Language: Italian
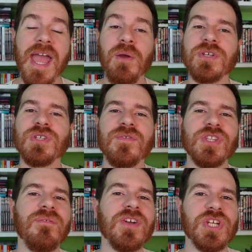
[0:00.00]
e in questo
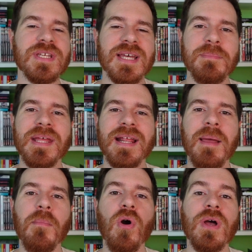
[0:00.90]
video invece
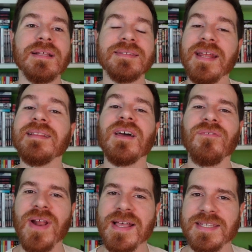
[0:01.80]
esamineremo 30
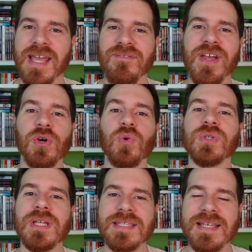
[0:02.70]
frasi che vengono
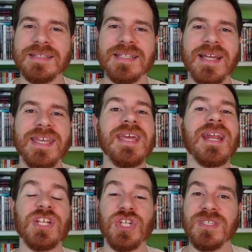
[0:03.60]
utilizzate da chi
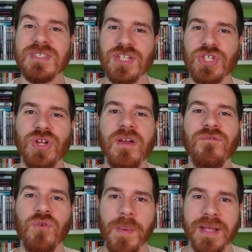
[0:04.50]
recensisce
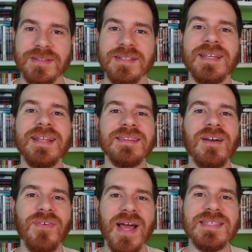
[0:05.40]
fumetti. 30
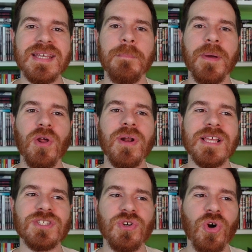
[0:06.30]
frasi che però
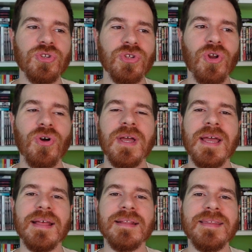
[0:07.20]
nascondono
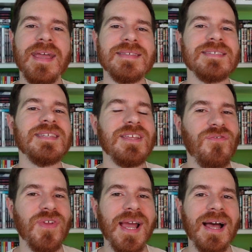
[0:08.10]
dei
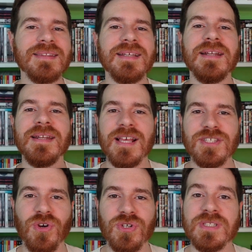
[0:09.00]
significati
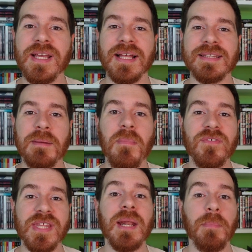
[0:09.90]
nascosti che andremo a
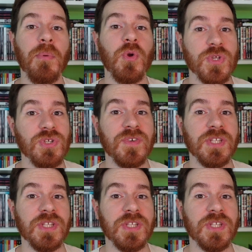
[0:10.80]
vedere proprio in questo